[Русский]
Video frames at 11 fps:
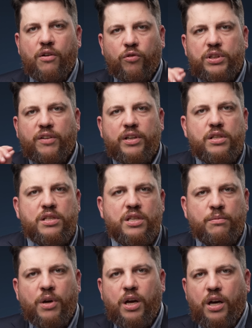Вот давайте с
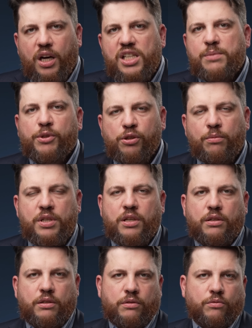этим разберемся,
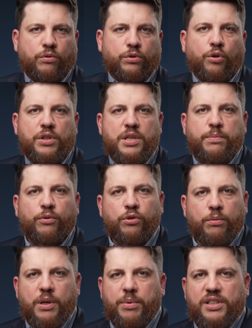устройтесь
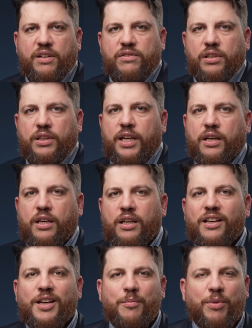поудобнее, поставьте лайк и
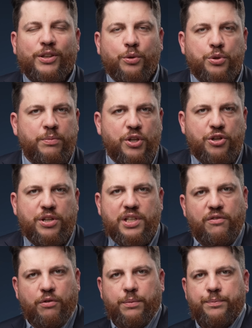продолжим наш разговор.